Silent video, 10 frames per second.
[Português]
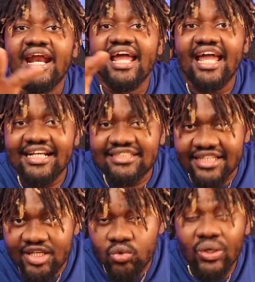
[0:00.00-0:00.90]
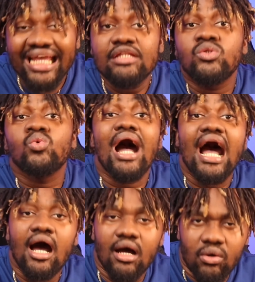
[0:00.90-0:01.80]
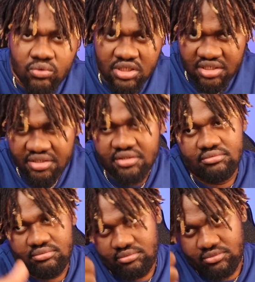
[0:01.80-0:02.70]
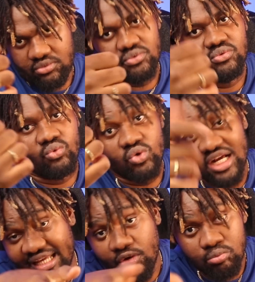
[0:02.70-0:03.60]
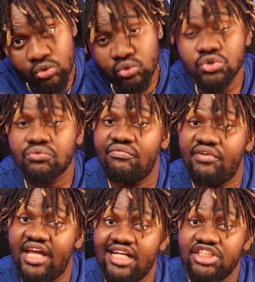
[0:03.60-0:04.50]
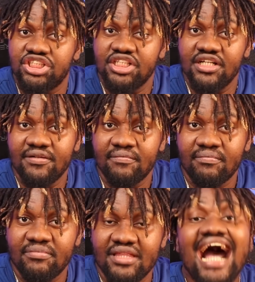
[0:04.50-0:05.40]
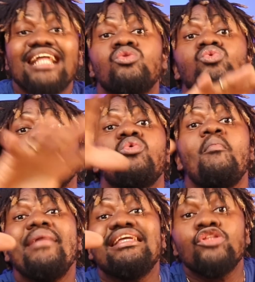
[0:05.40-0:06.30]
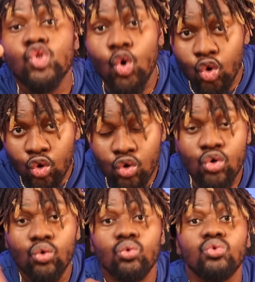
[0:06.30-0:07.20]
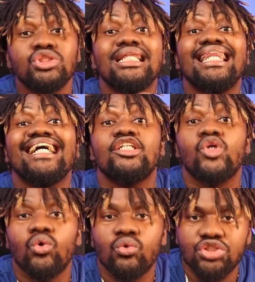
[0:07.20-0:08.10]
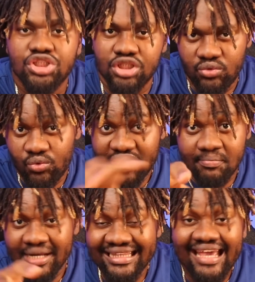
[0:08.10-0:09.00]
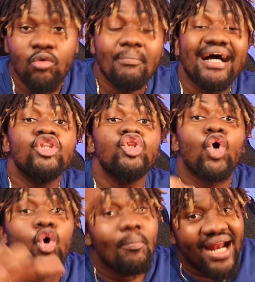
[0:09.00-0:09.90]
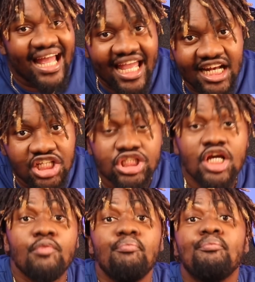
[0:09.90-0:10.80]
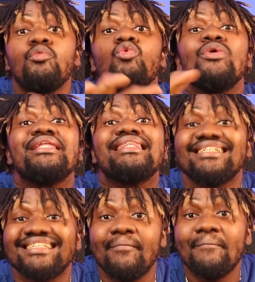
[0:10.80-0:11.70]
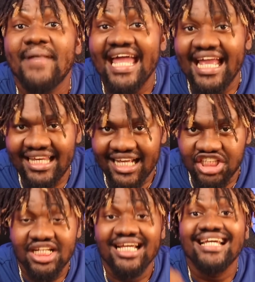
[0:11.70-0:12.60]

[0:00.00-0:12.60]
Parece que o ritual que o curandeiro bruxo fez atormentou os ladrões. O que Mandeiro mandou para eles muitas abelhas